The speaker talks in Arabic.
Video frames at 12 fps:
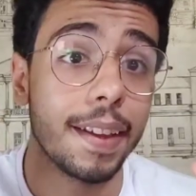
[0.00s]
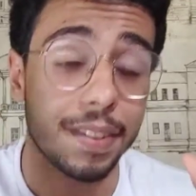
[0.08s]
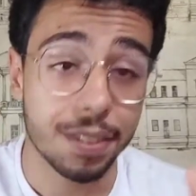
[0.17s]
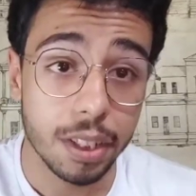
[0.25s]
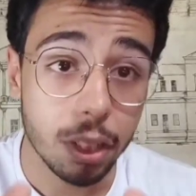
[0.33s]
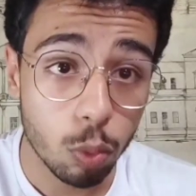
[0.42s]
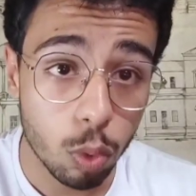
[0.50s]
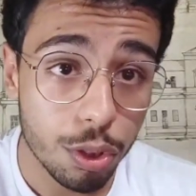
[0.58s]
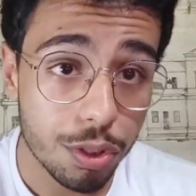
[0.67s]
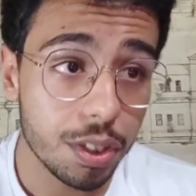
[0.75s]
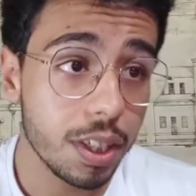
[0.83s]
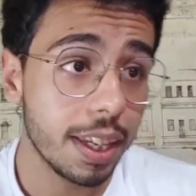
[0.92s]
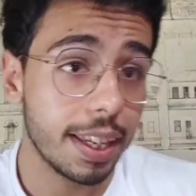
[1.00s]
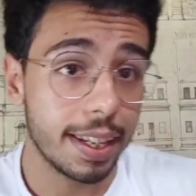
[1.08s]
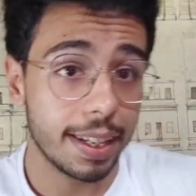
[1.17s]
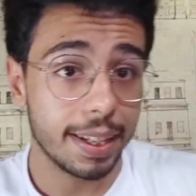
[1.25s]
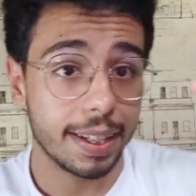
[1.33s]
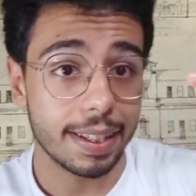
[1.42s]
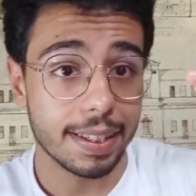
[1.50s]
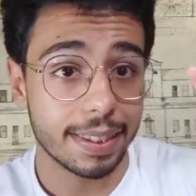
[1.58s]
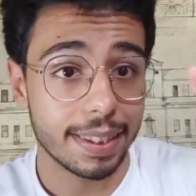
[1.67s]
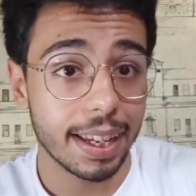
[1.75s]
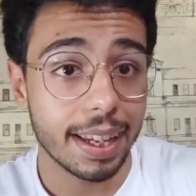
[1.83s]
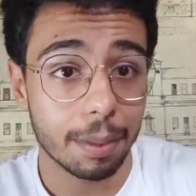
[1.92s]
الصلع الوراثي
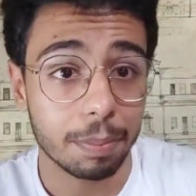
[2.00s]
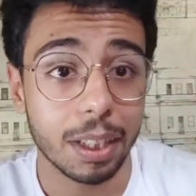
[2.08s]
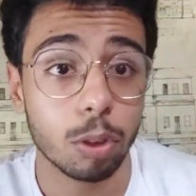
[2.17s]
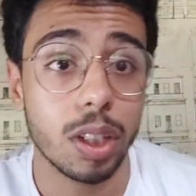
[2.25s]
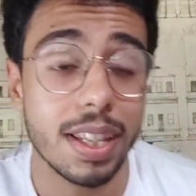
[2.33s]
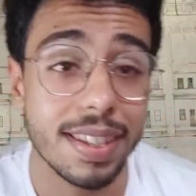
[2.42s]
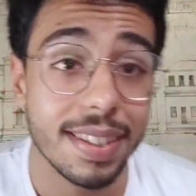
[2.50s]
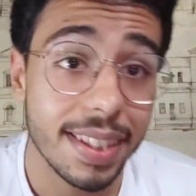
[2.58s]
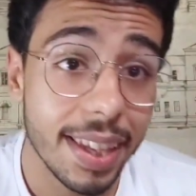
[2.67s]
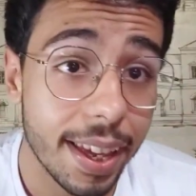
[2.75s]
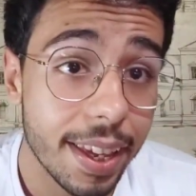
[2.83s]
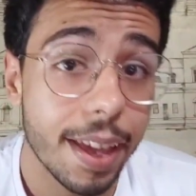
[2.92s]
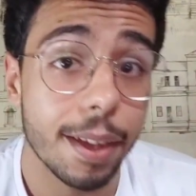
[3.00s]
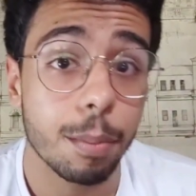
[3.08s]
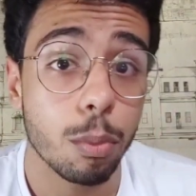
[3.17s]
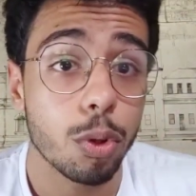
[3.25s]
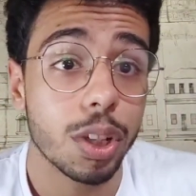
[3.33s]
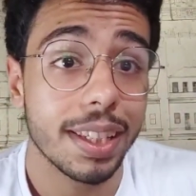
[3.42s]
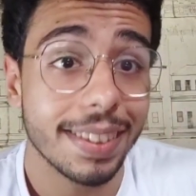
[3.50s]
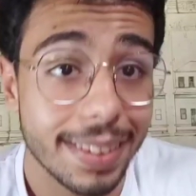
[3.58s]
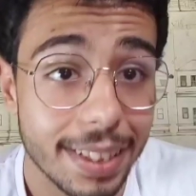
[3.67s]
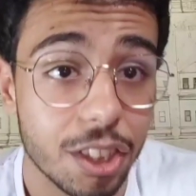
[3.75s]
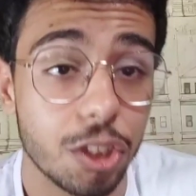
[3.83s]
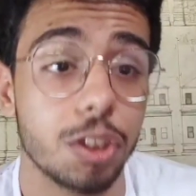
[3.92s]
التكه بتاعته الاساسيه هي هرمون
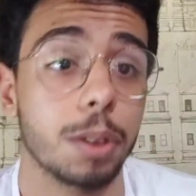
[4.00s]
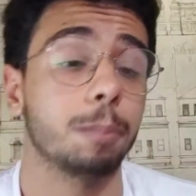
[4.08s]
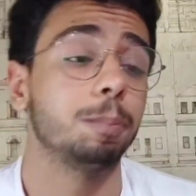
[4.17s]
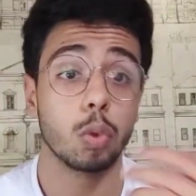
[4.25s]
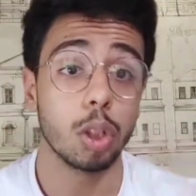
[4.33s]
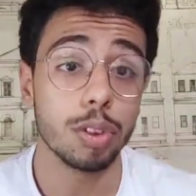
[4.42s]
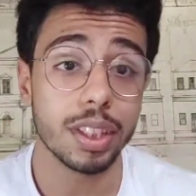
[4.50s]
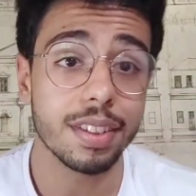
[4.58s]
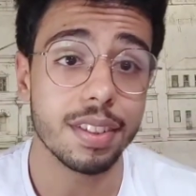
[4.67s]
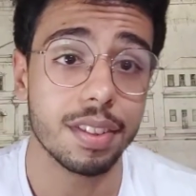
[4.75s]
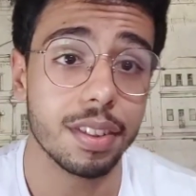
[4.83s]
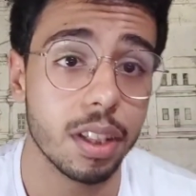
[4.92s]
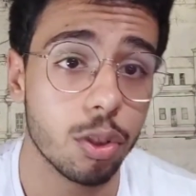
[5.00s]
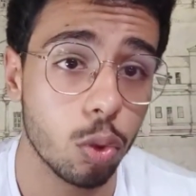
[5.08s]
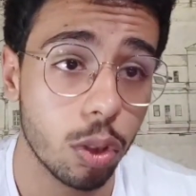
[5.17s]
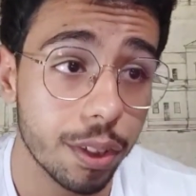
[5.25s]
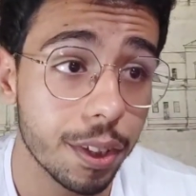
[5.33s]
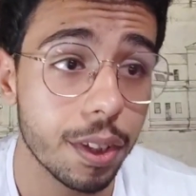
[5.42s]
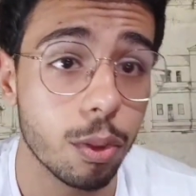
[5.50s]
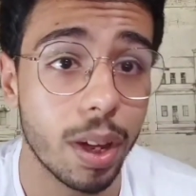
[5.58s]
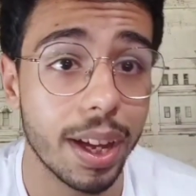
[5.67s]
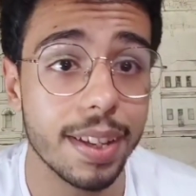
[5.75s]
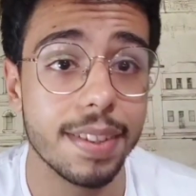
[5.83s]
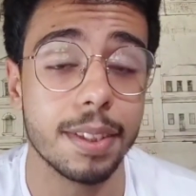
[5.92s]
الدي اتش تي ولو انت لسه سنك صغير
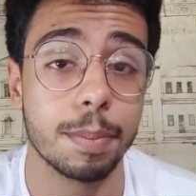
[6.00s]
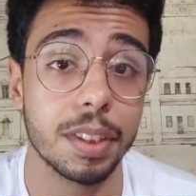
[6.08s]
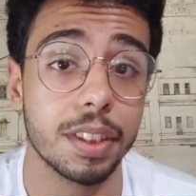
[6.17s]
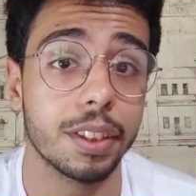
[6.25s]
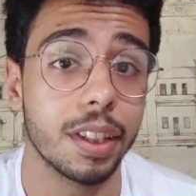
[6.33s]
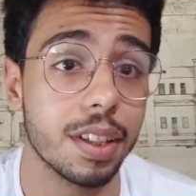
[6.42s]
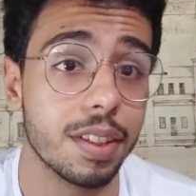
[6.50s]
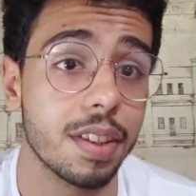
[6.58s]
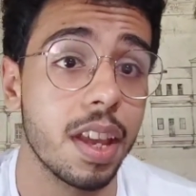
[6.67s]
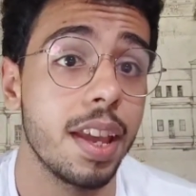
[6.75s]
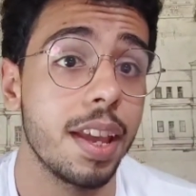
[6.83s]
وعايز تبتدي تلاحظ